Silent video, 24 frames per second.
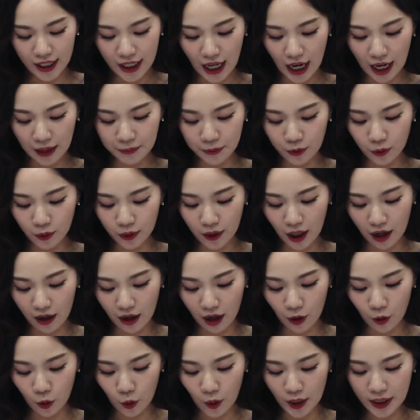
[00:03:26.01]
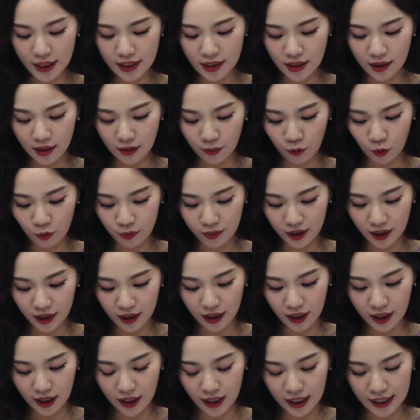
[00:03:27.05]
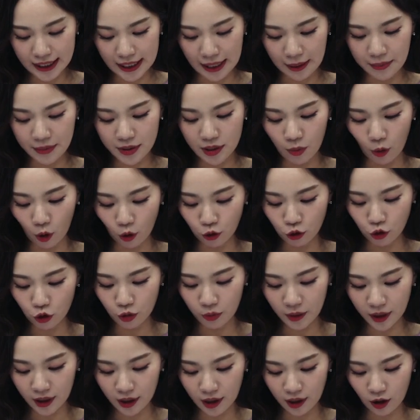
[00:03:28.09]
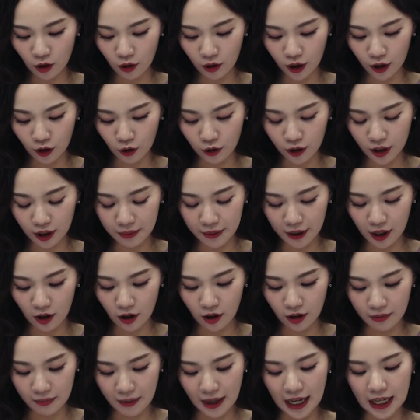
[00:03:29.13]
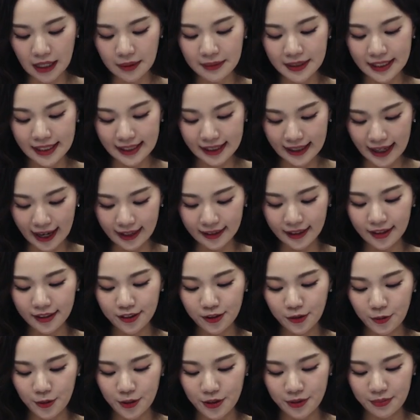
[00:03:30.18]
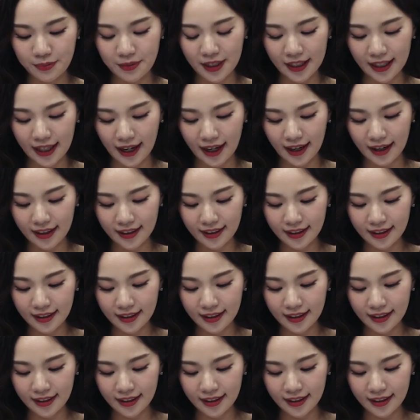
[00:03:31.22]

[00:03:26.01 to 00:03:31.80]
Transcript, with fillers: 앞으로 다가올 화창한 봄날에 잠시 먹구름이 낀 거라 여기며 마음을 가다듬었습니다.